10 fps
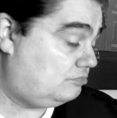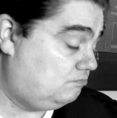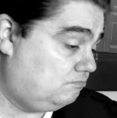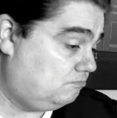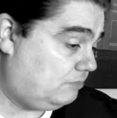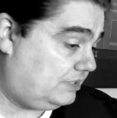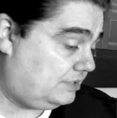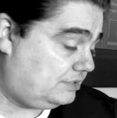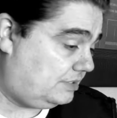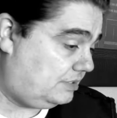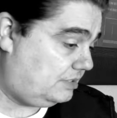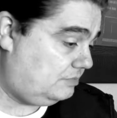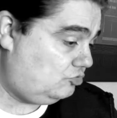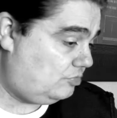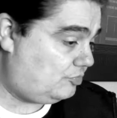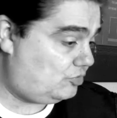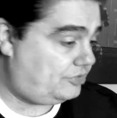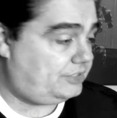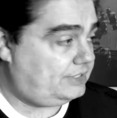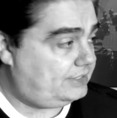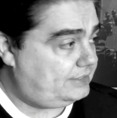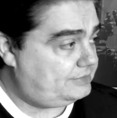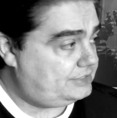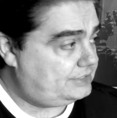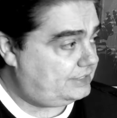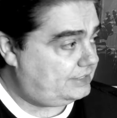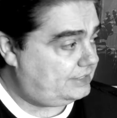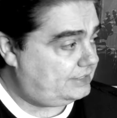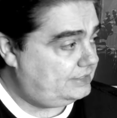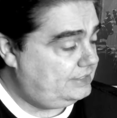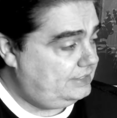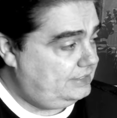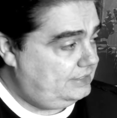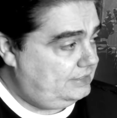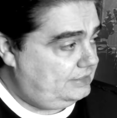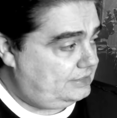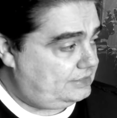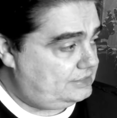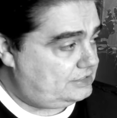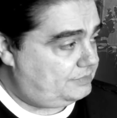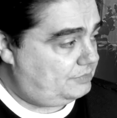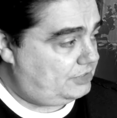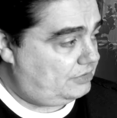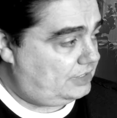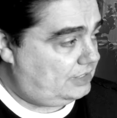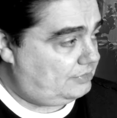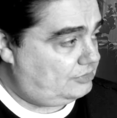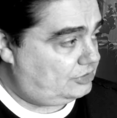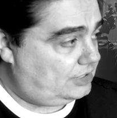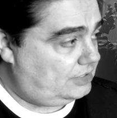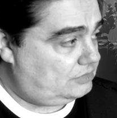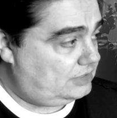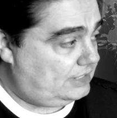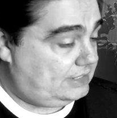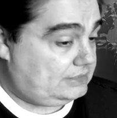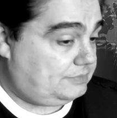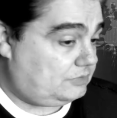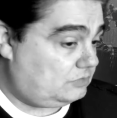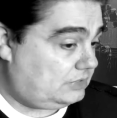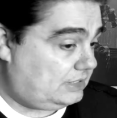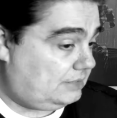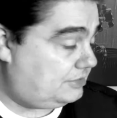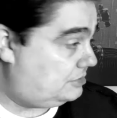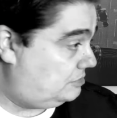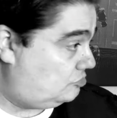mm, antes de que queremos me puedo acercar a visitar a, a Daisy a primera hora en la biblioteca con la carta y preguntarle a ver si nos